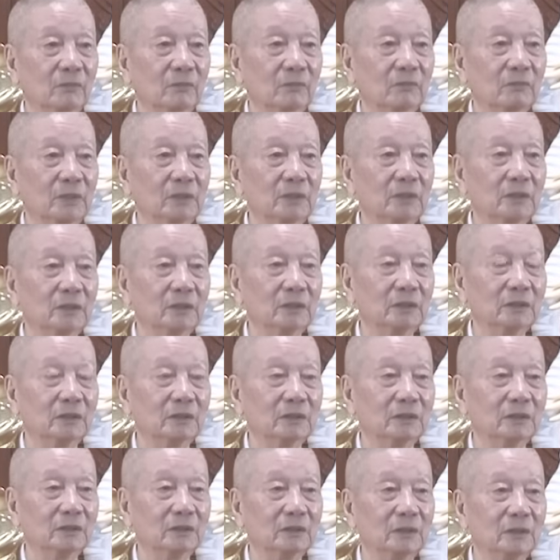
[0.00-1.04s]
bây giờ đó
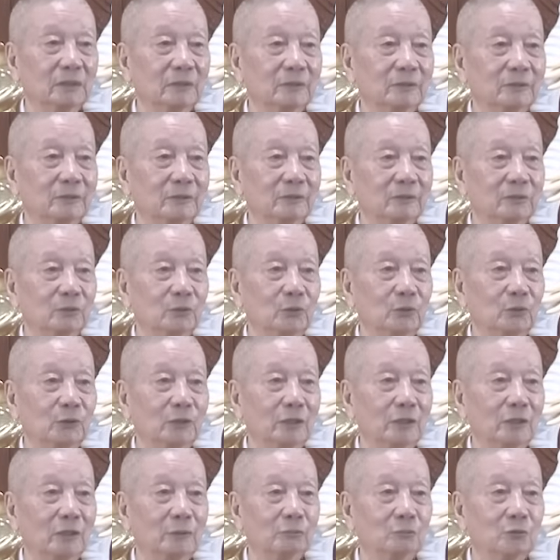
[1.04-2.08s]
khuya
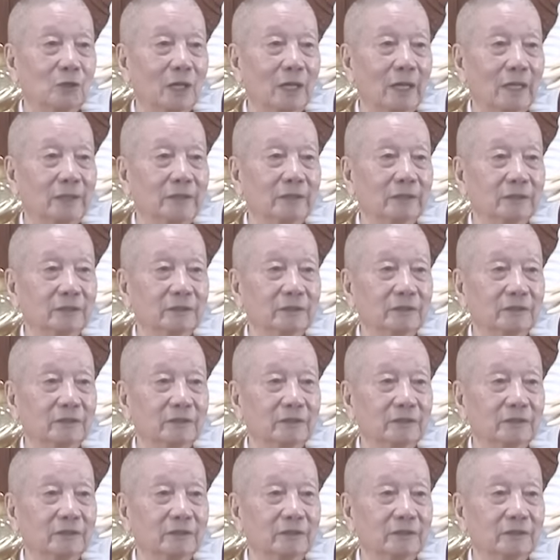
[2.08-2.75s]
không có ai hết